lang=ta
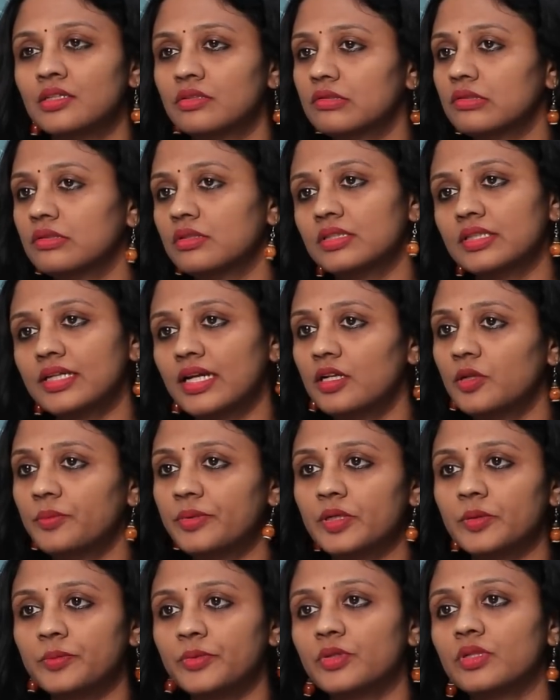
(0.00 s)
ஸோ அதை
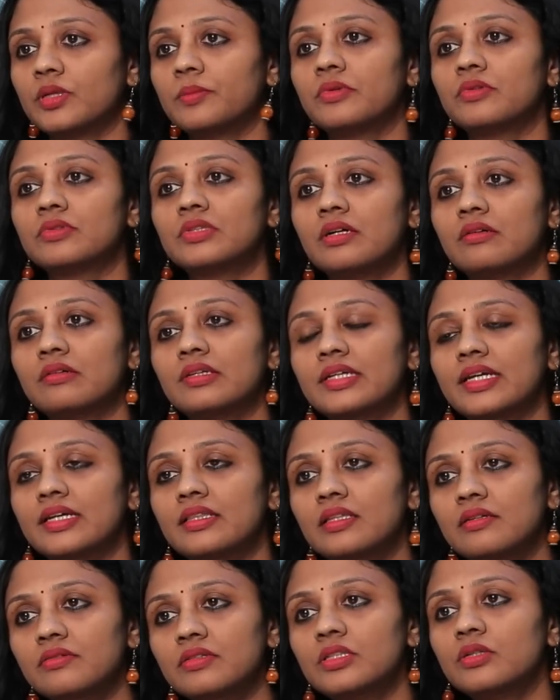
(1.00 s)
கேள்விப்பட்டிருப்போம் நம்ம வந்து அவங்களுக்கு
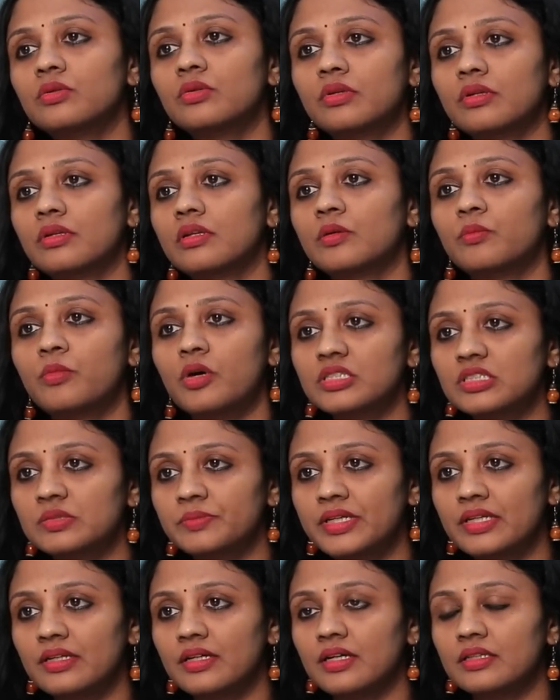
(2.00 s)
எந்த வித ஒரு
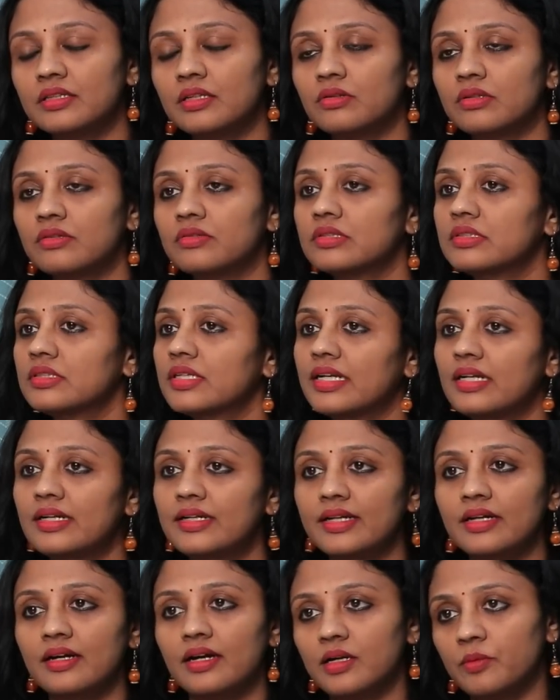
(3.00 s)
ரிமார்ஸுமே இருக்காது அவங்க வந்து
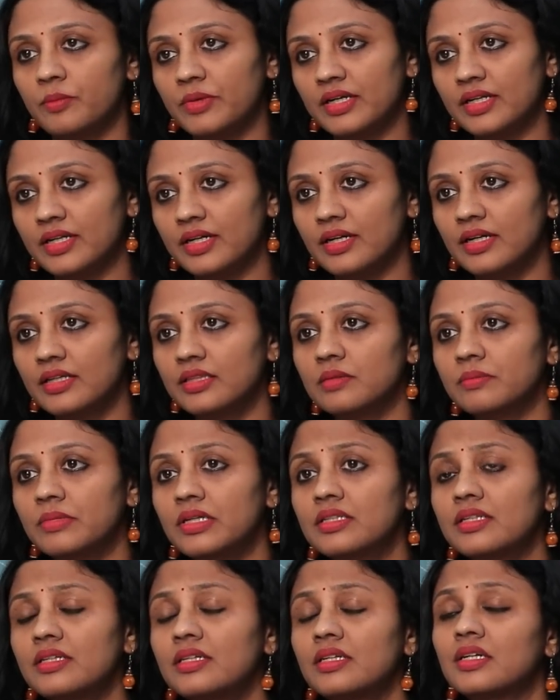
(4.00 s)
கில்ட்டே ஆக மாட்டாங்க இந்த
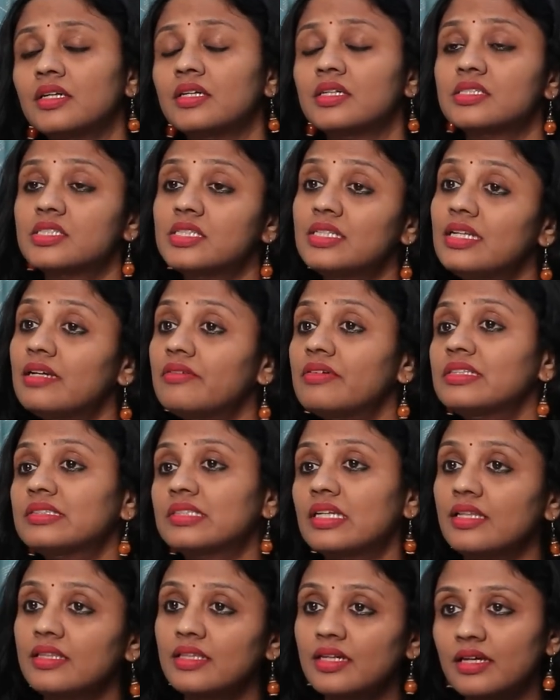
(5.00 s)
மாதிரி சின்ன
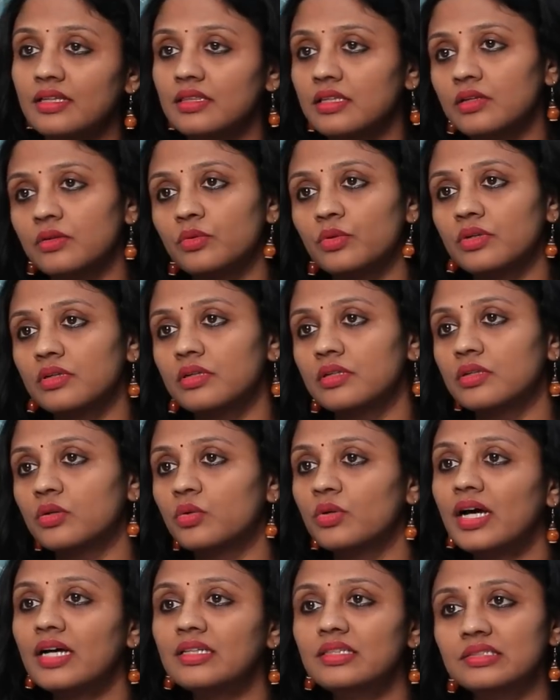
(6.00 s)
வயசுலேருந்தே அந்த ஒரு
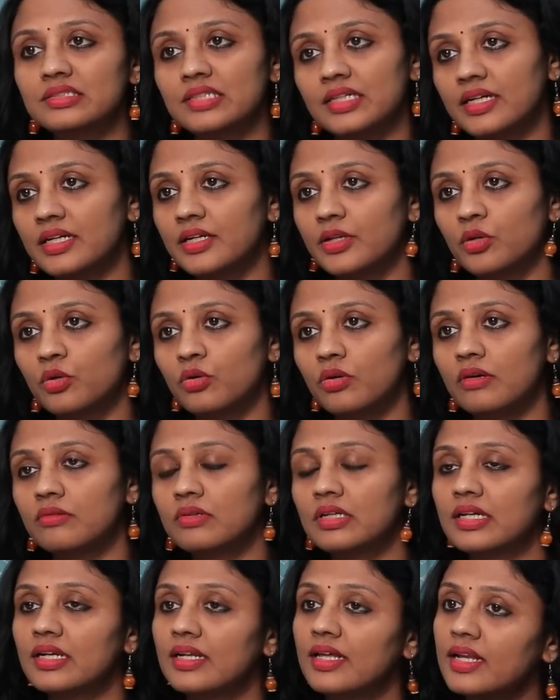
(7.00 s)
குணாதிசயங்கள் இருக்கும்
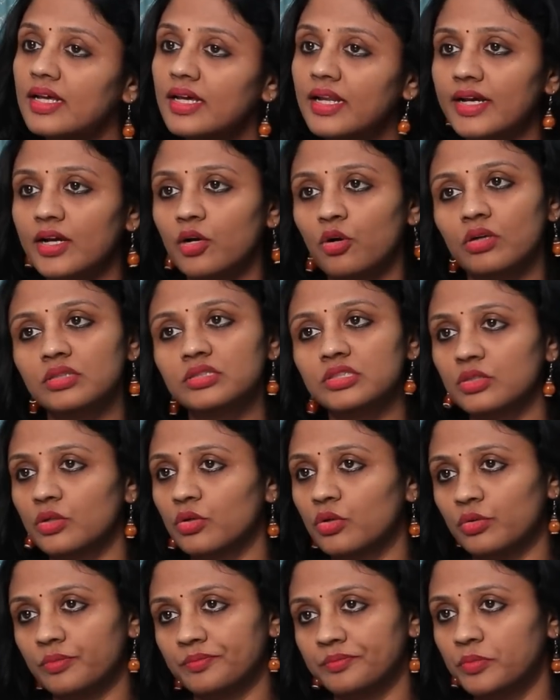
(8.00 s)
அவங்களுக்கு நிறைய ரெக்கார்ட்ஸும்
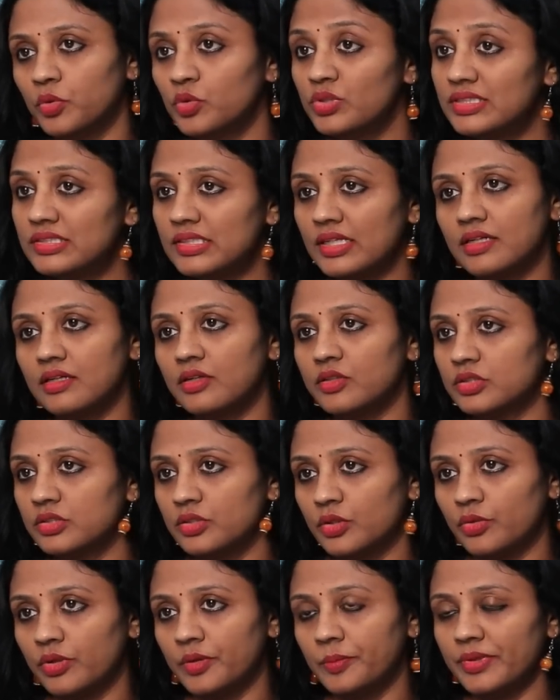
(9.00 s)
இருக்கும் போலீஸ் ரெக்கார்ட்ஸும்
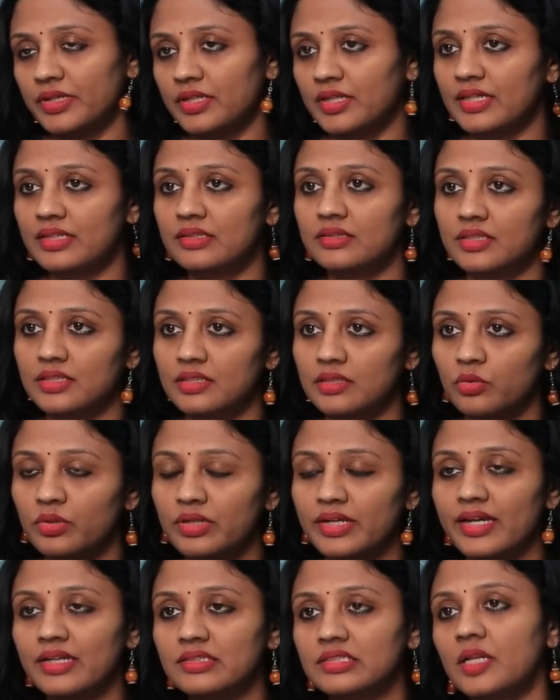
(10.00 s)
இருக்கும் இப்போ நீங்கள் இந்த ஒரு
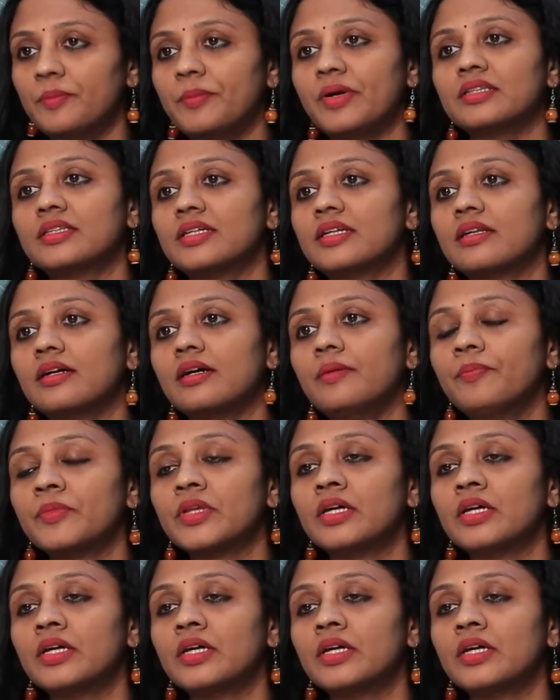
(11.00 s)
கேஸில் பார்த்தீங்கன்னா